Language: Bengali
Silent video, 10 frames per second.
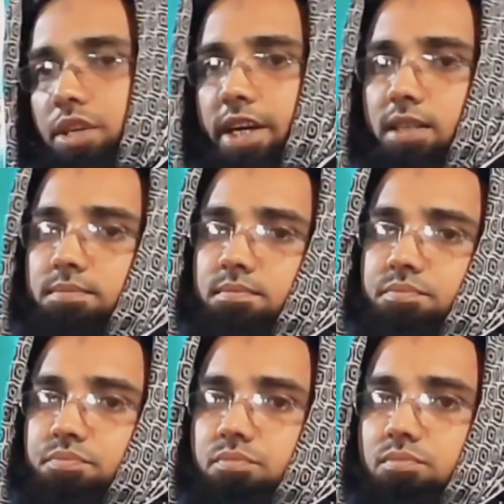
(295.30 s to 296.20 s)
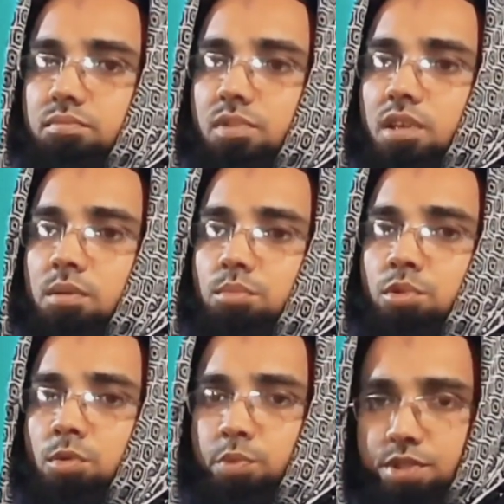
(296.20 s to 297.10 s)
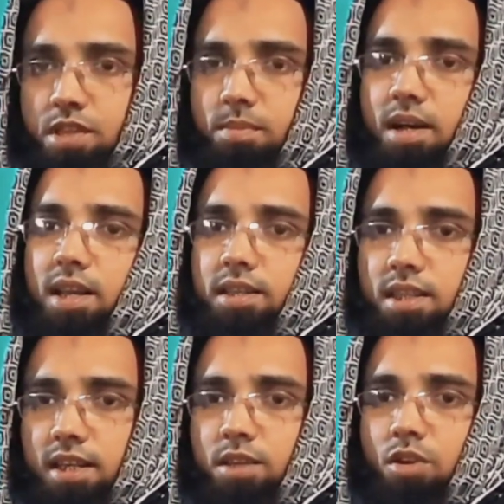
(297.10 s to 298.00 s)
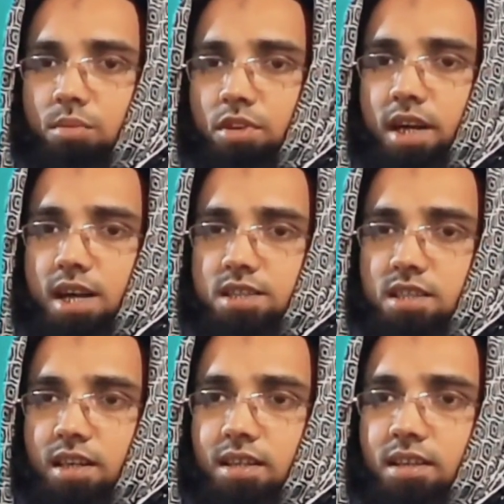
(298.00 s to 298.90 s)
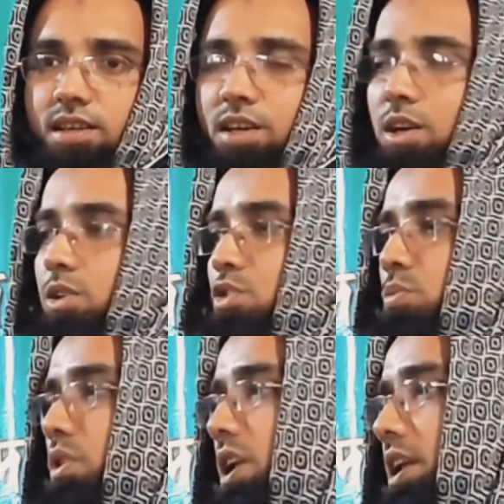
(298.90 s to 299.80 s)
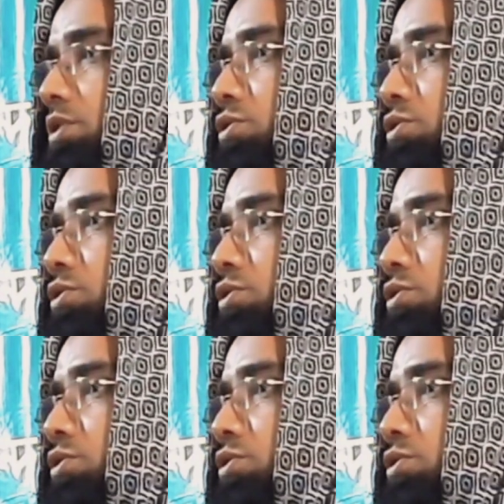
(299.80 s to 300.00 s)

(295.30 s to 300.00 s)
শুনে বোন বুঝতে পারলেন তিনি নরম হয়ে আসছেন তো বললেন